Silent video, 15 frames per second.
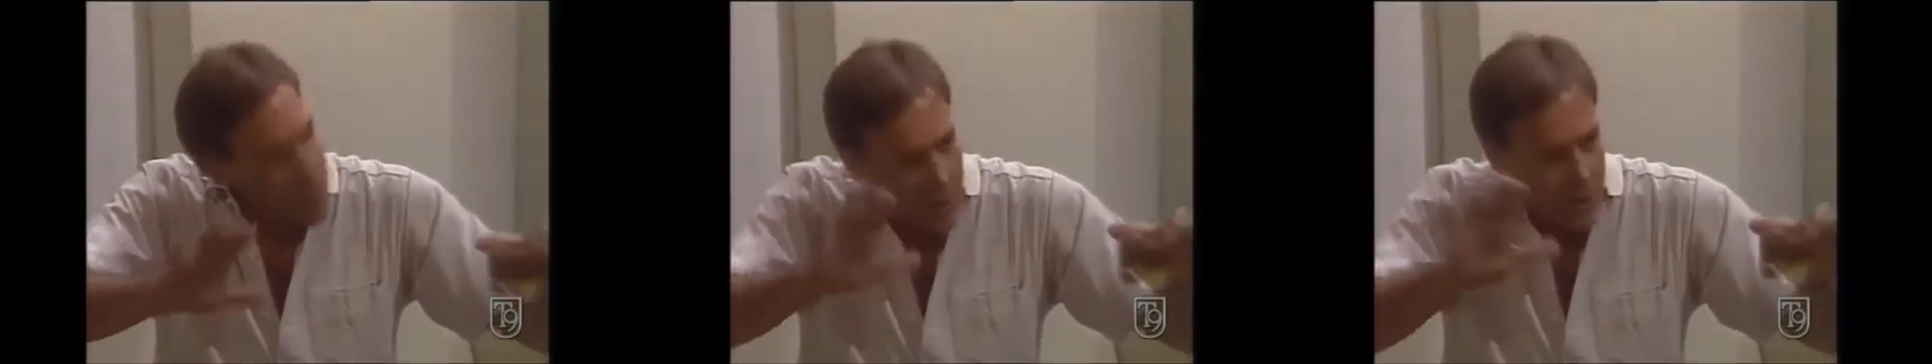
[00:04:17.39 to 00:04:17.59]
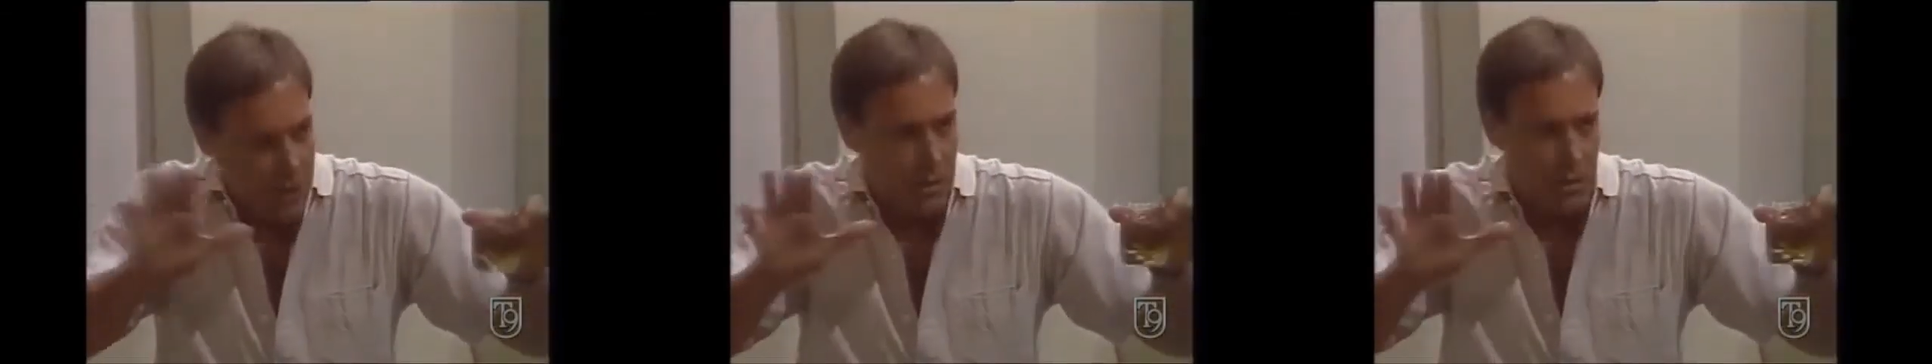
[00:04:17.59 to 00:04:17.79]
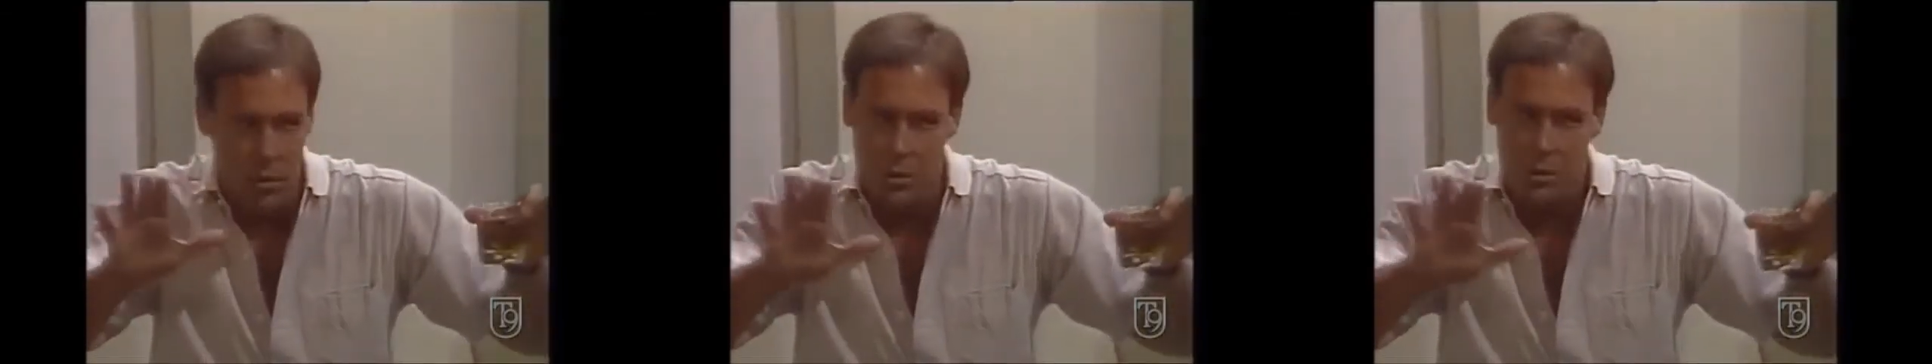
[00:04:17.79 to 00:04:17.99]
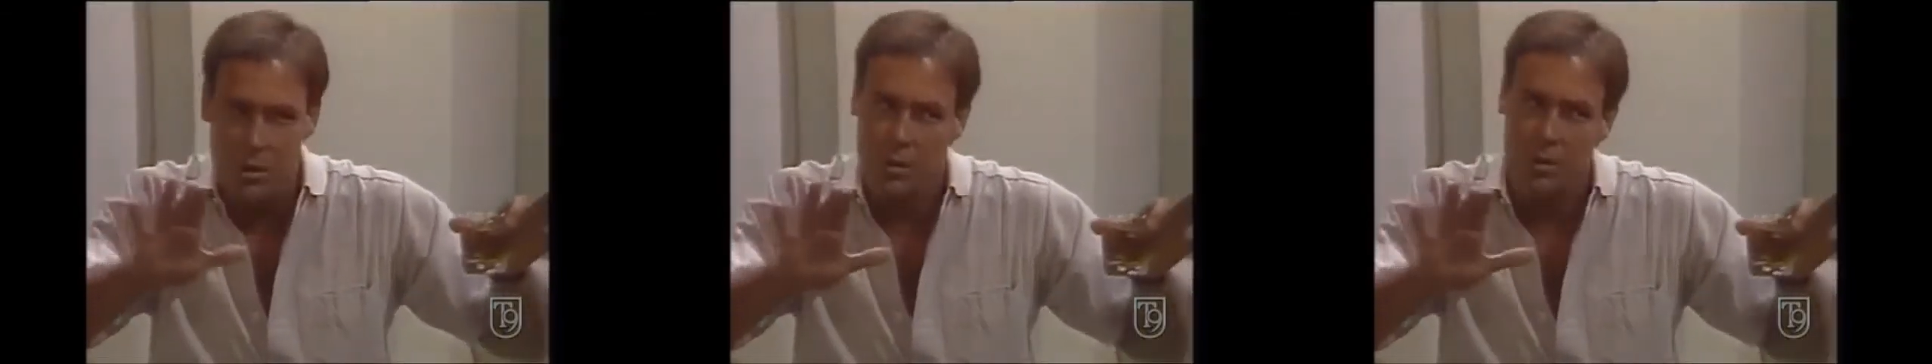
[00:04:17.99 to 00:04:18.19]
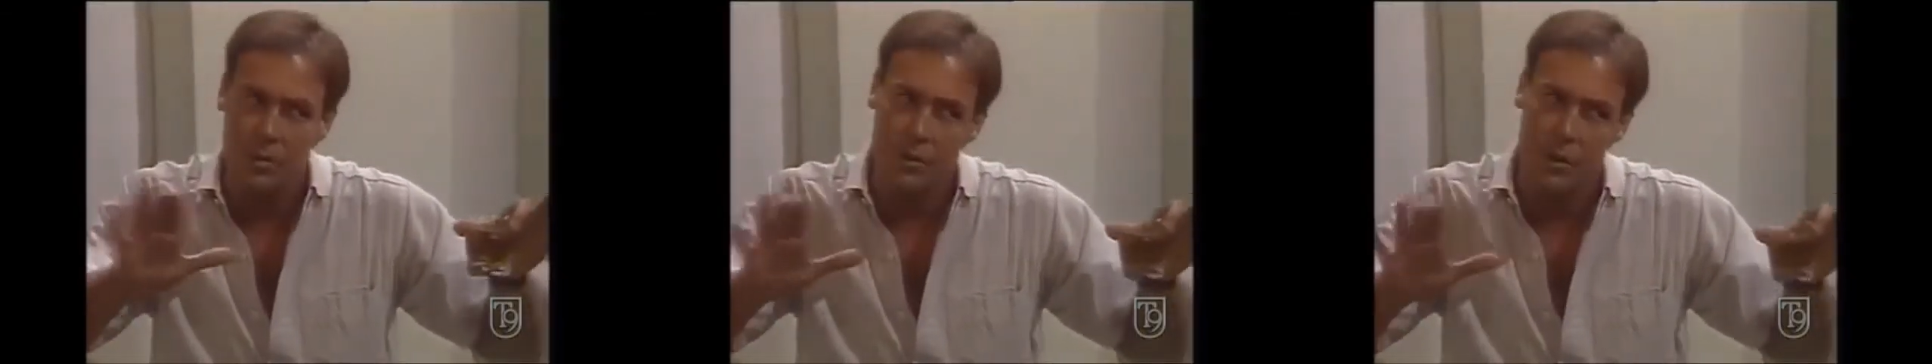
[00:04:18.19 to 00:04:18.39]
Almeno
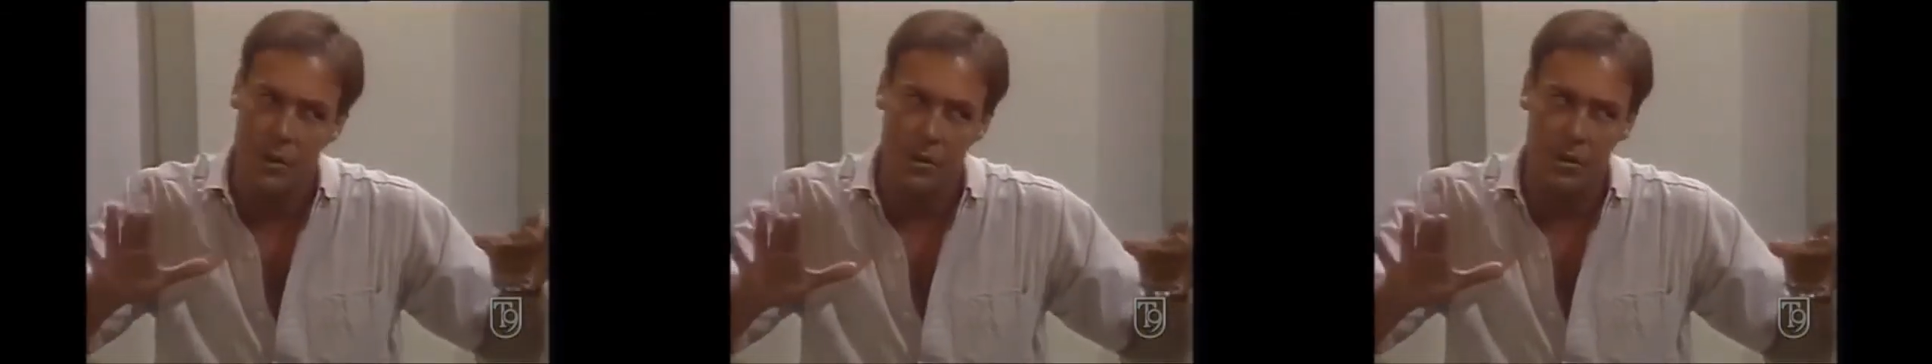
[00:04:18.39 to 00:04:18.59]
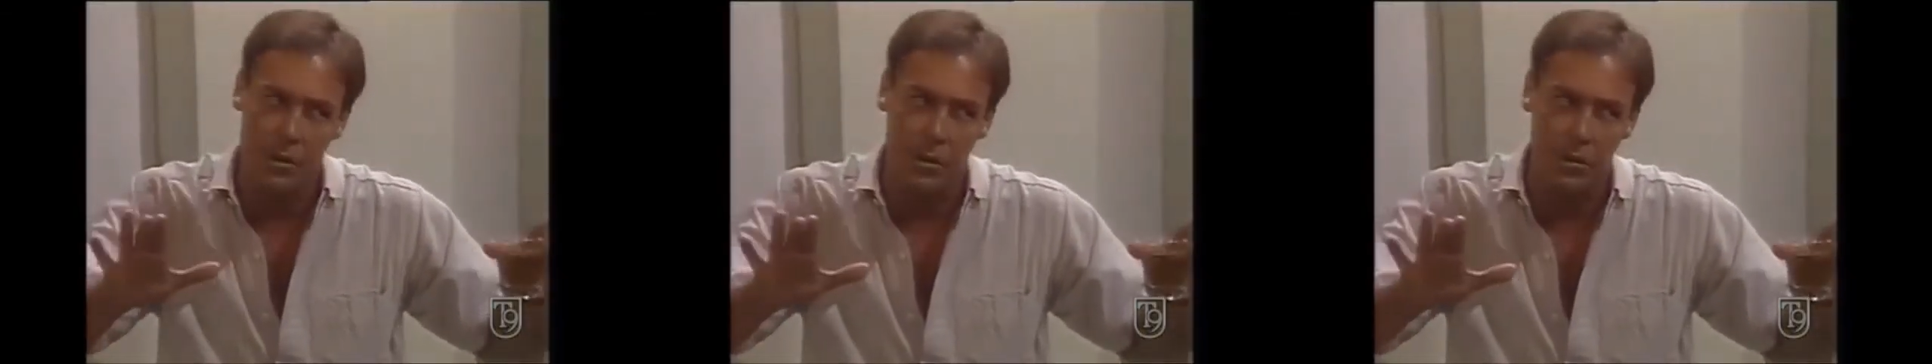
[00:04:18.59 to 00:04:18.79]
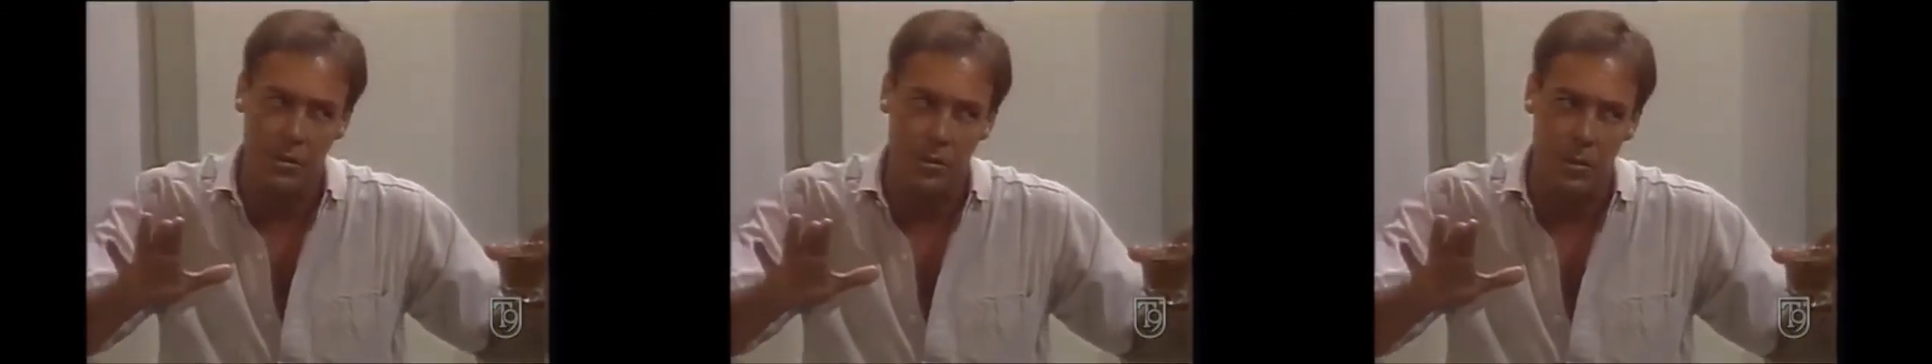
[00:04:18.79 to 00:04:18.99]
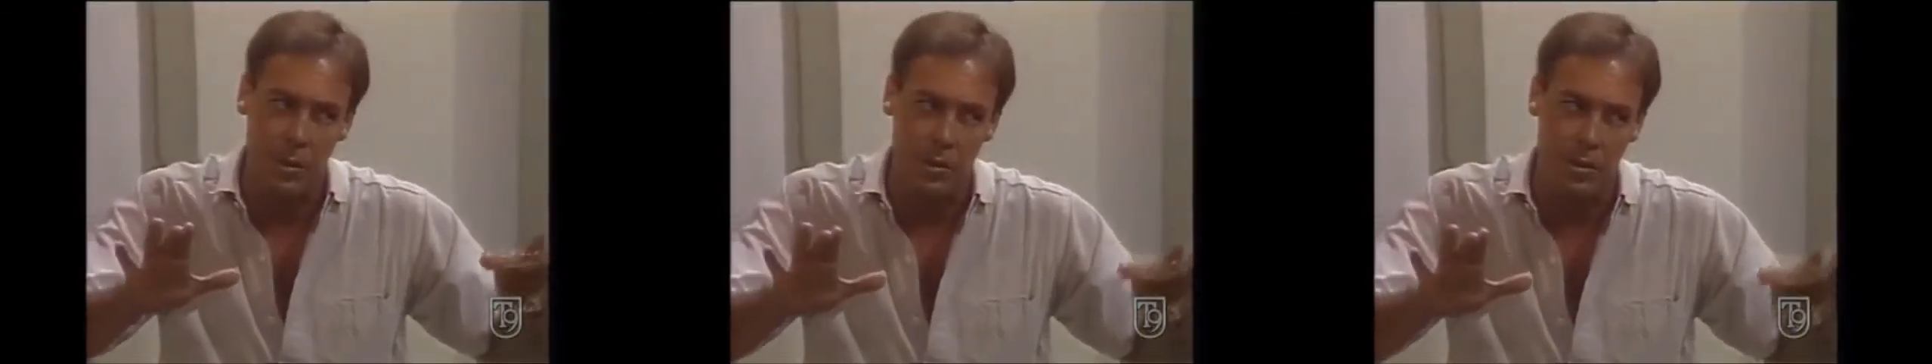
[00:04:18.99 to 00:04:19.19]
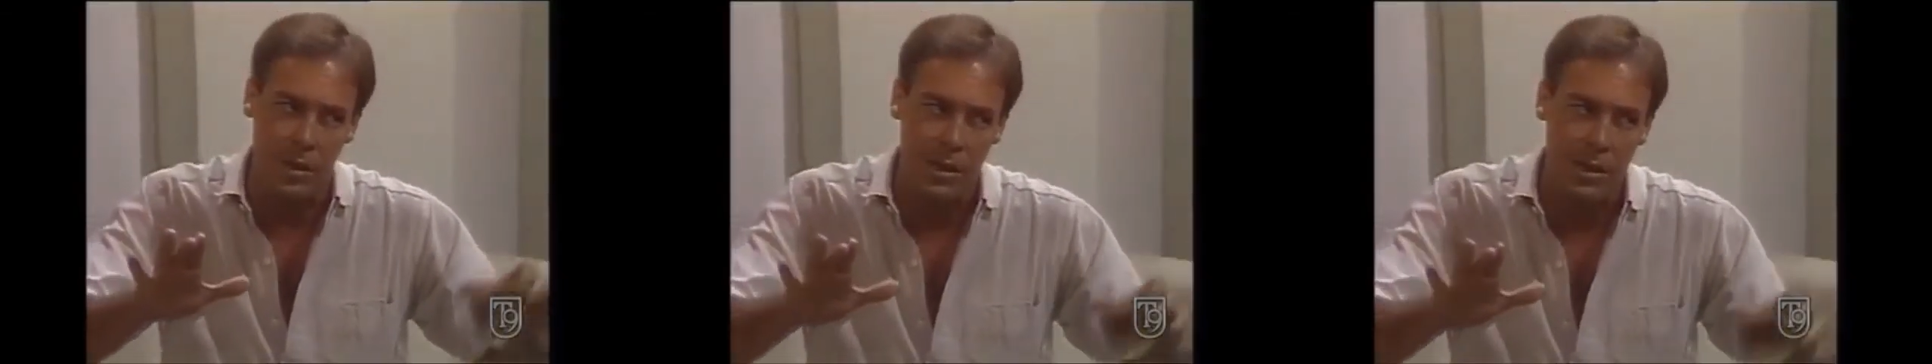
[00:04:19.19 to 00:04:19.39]
credo, non ne sono molto
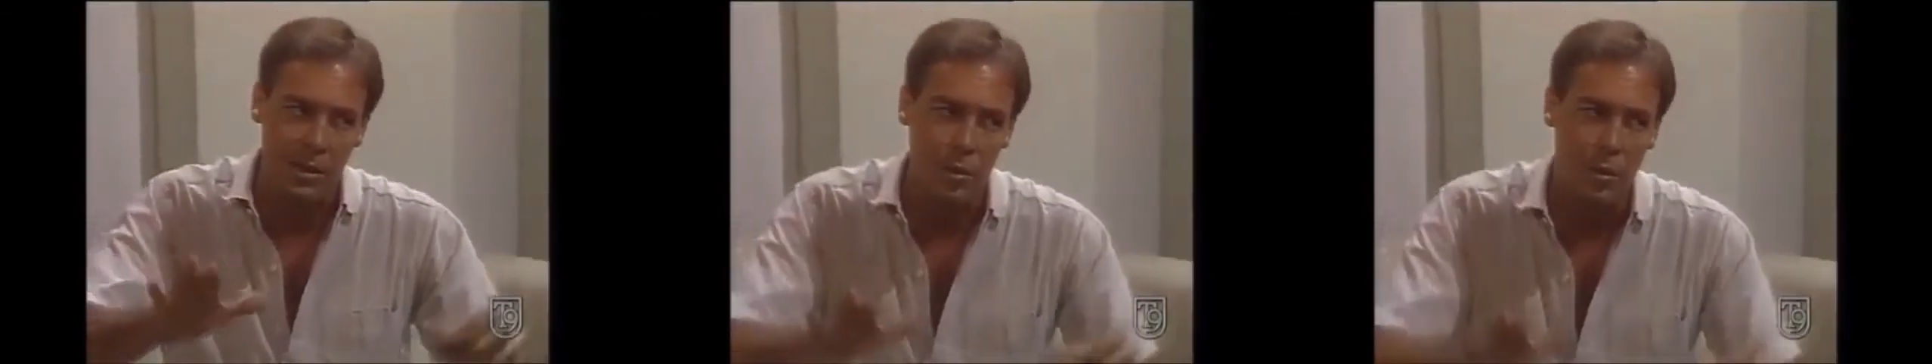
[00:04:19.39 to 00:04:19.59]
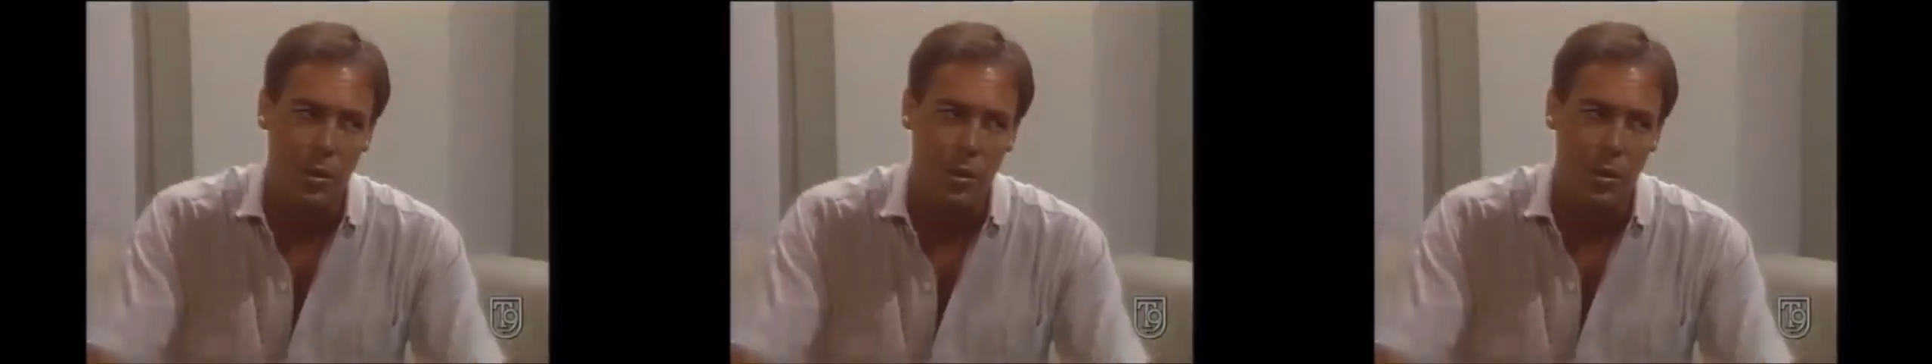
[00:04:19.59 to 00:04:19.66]
sicuro,